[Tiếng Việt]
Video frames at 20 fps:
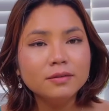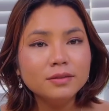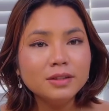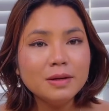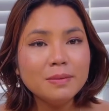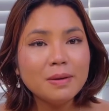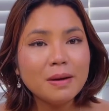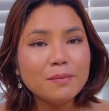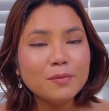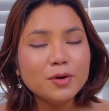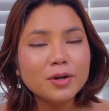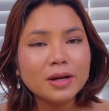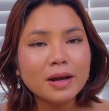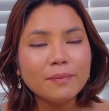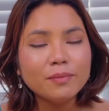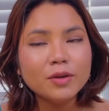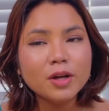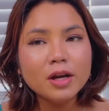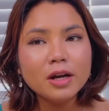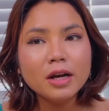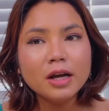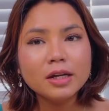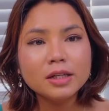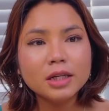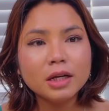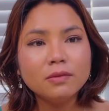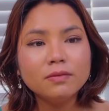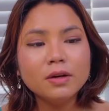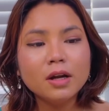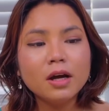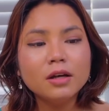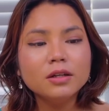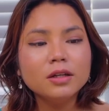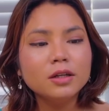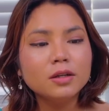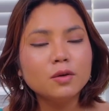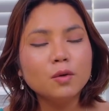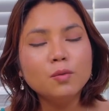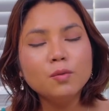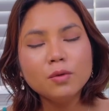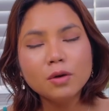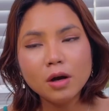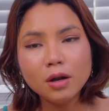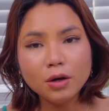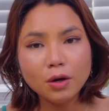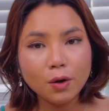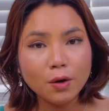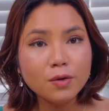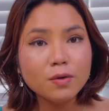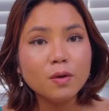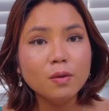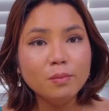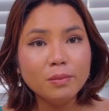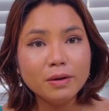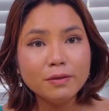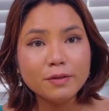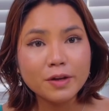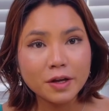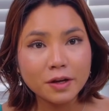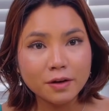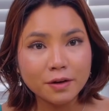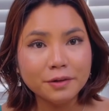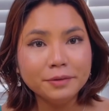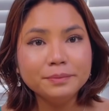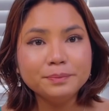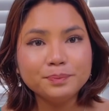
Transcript: nhưng mà Mary cảm thấy là ở trong đó thì cũng có lỗi của Mary nữa